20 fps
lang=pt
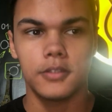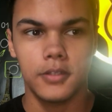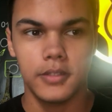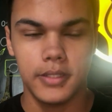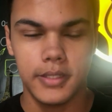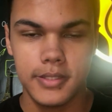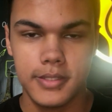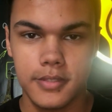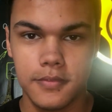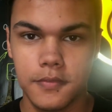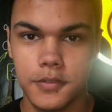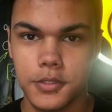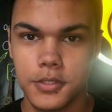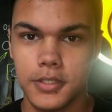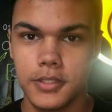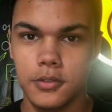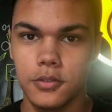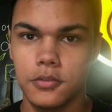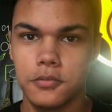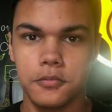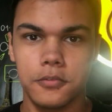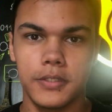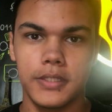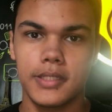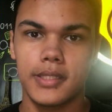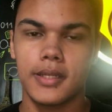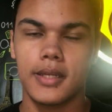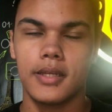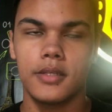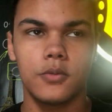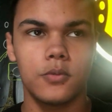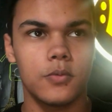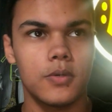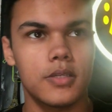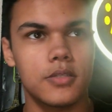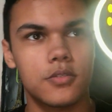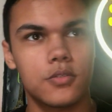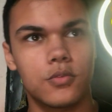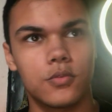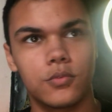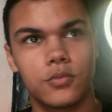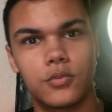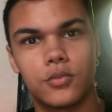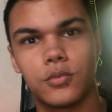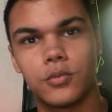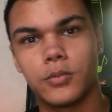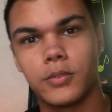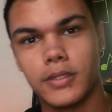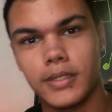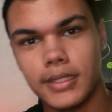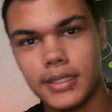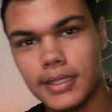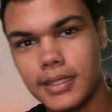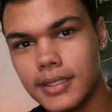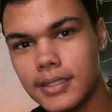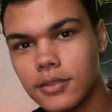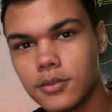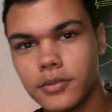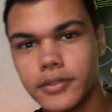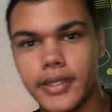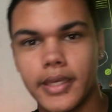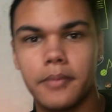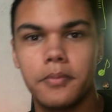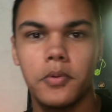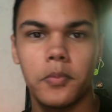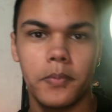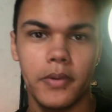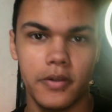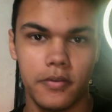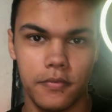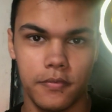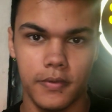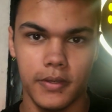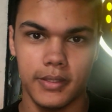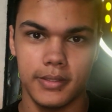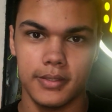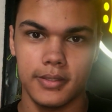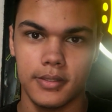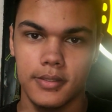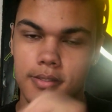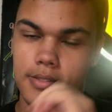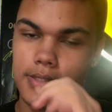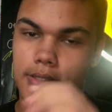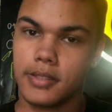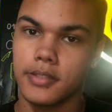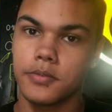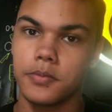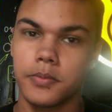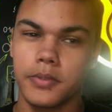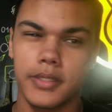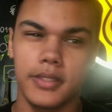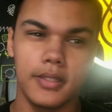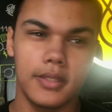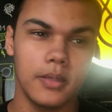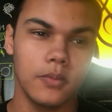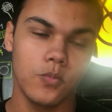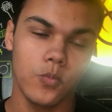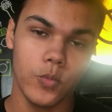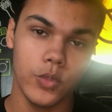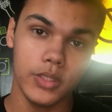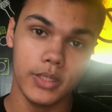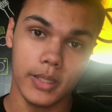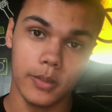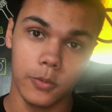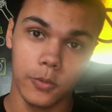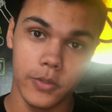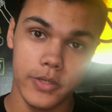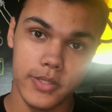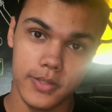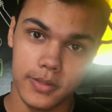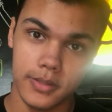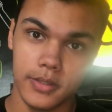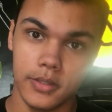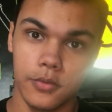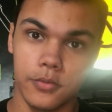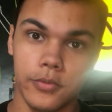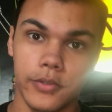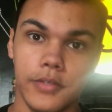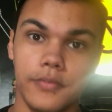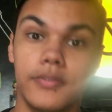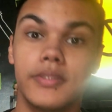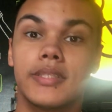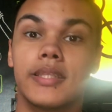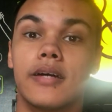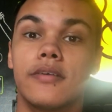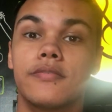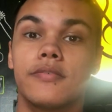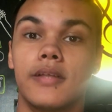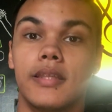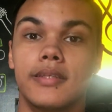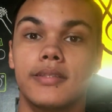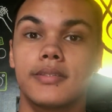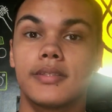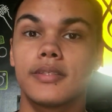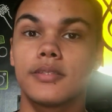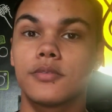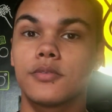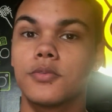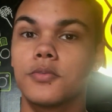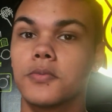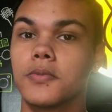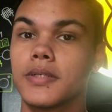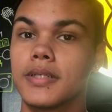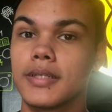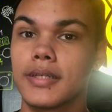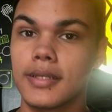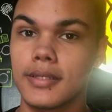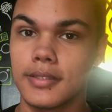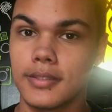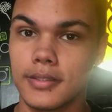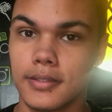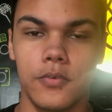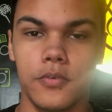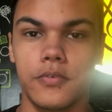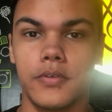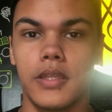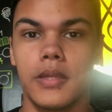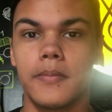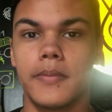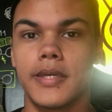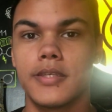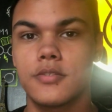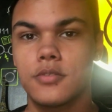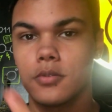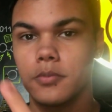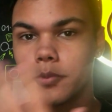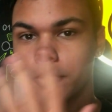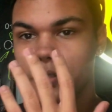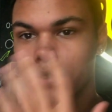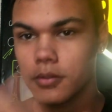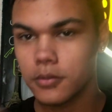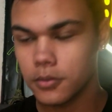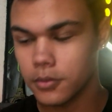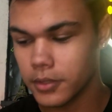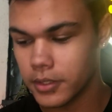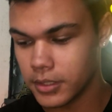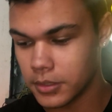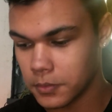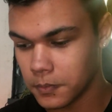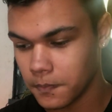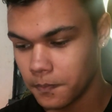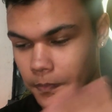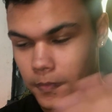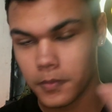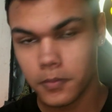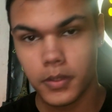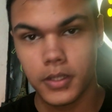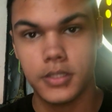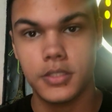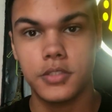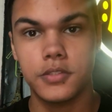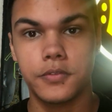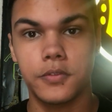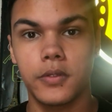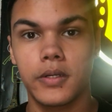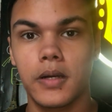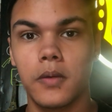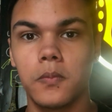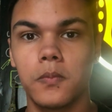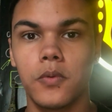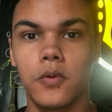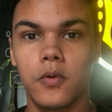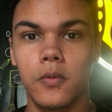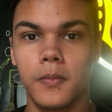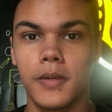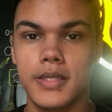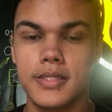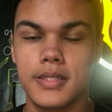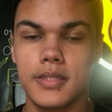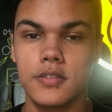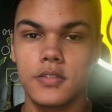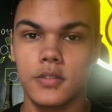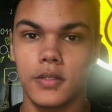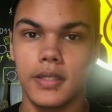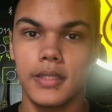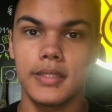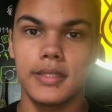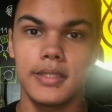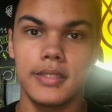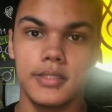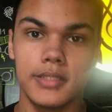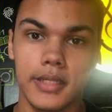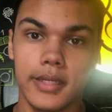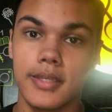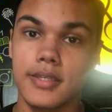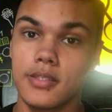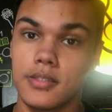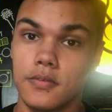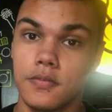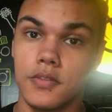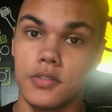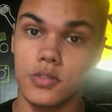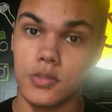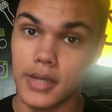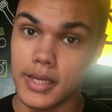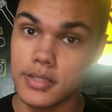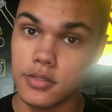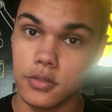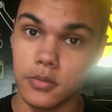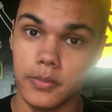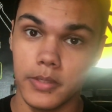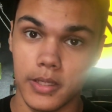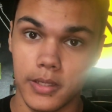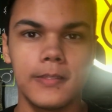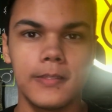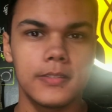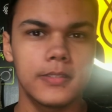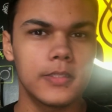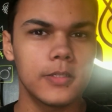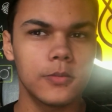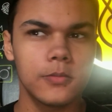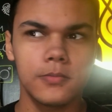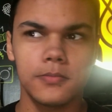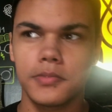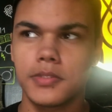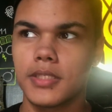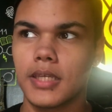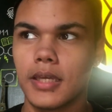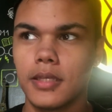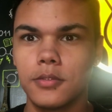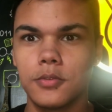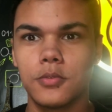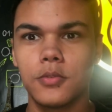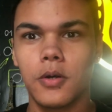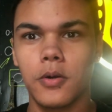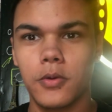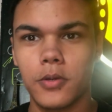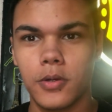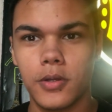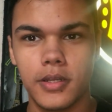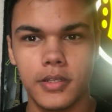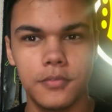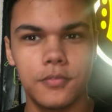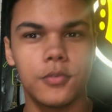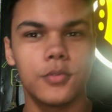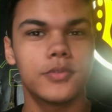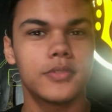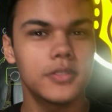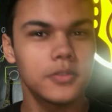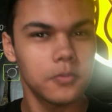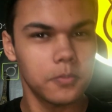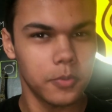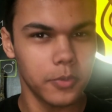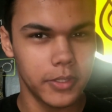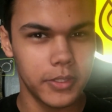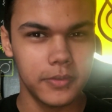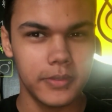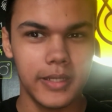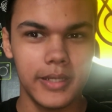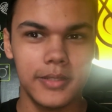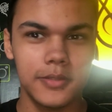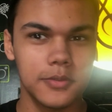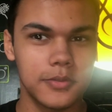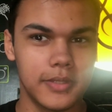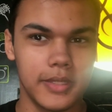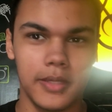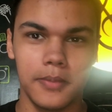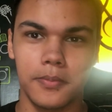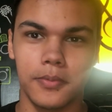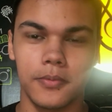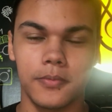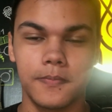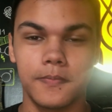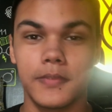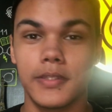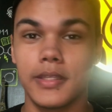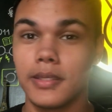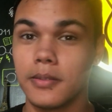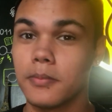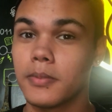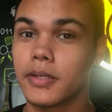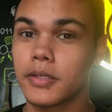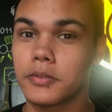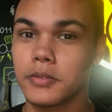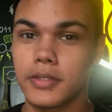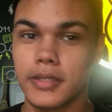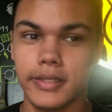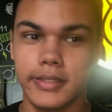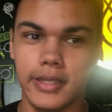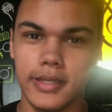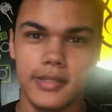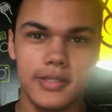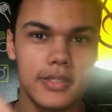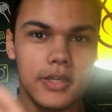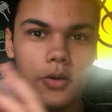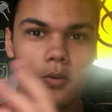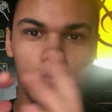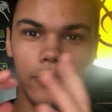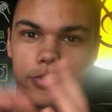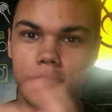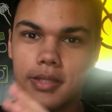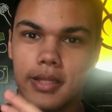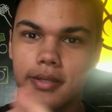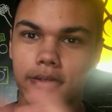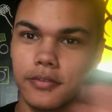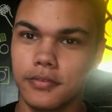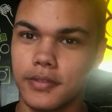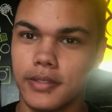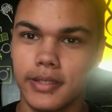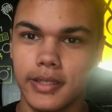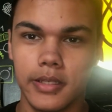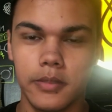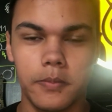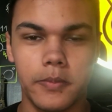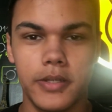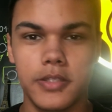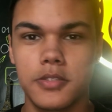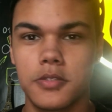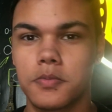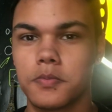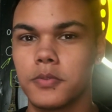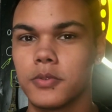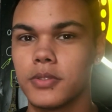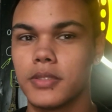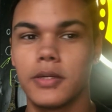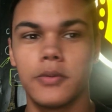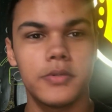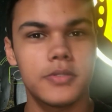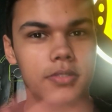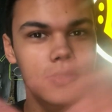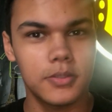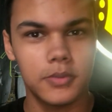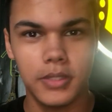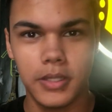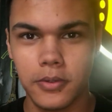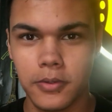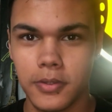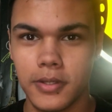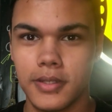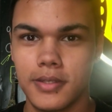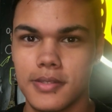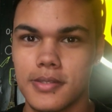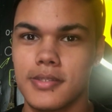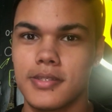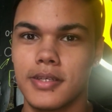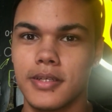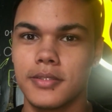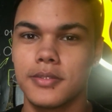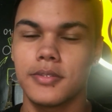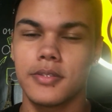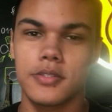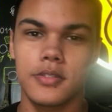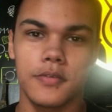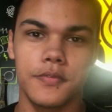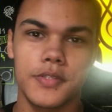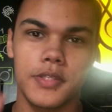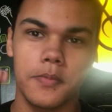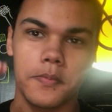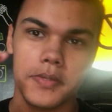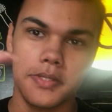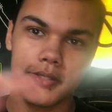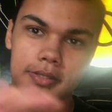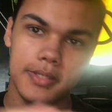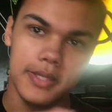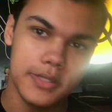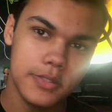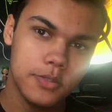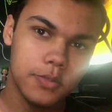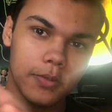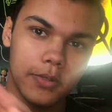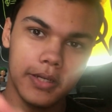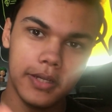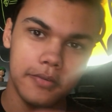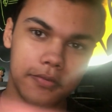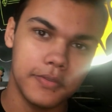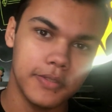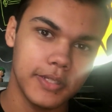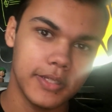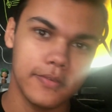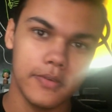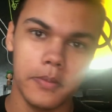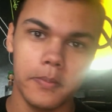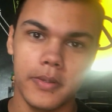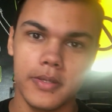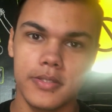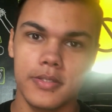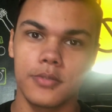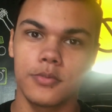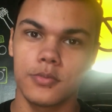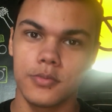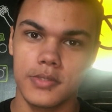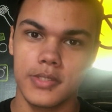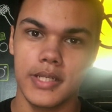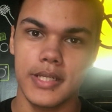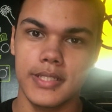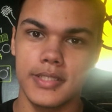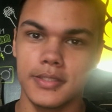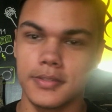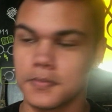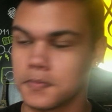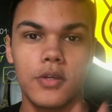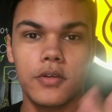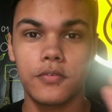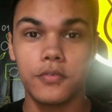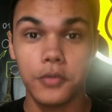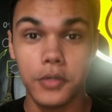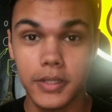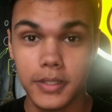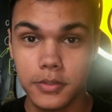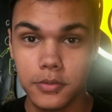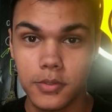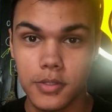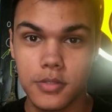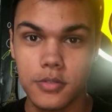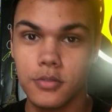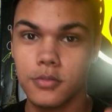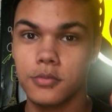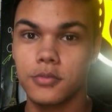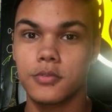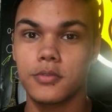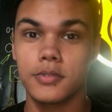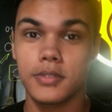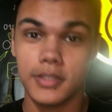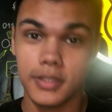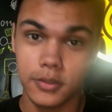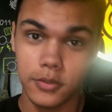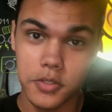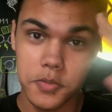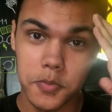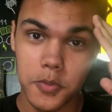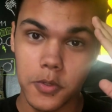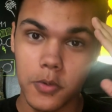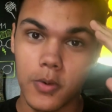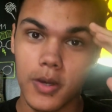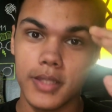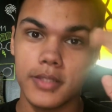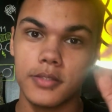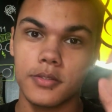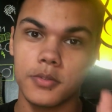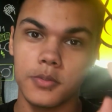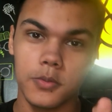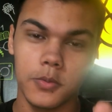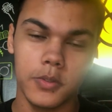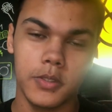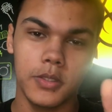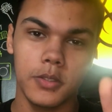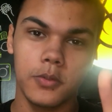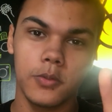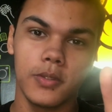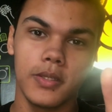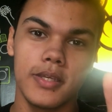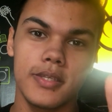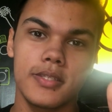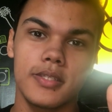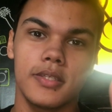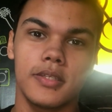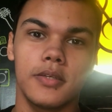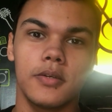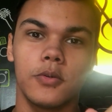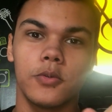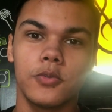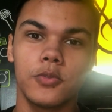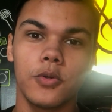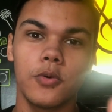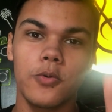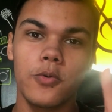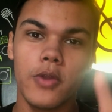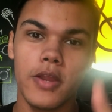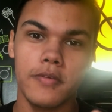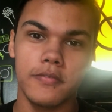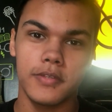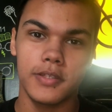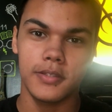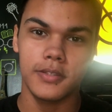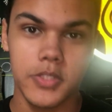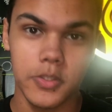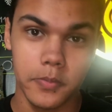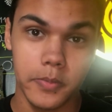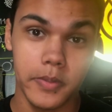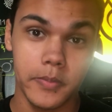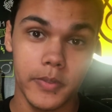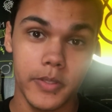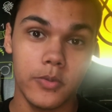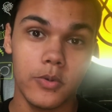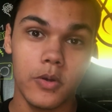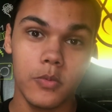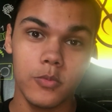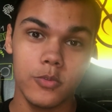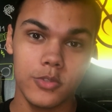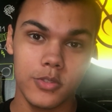ó, nesse vídeo aqui eu não vou entrar num assunto em linha do tempo perfeita, certo? Porque tem muita coisa e eu vou evitar falar tanto do Angra aqui. Vou falar mais sobre o Kiko Loureiro para a gente focar um pouco mais na história dele, já que esse vídeo é sobre Então, saindo do Aurora e voltando um pouquinho na linha do tempo, lembrando que aqueles álbuns lá que eu falei que ele participou não estão na ordem, certo? É só você pesquisar a discografia que vai aparecer tudo certinho. Só que focando no assunto, em 2004, o Kiko lança o No Gravity, seu primeiro álbum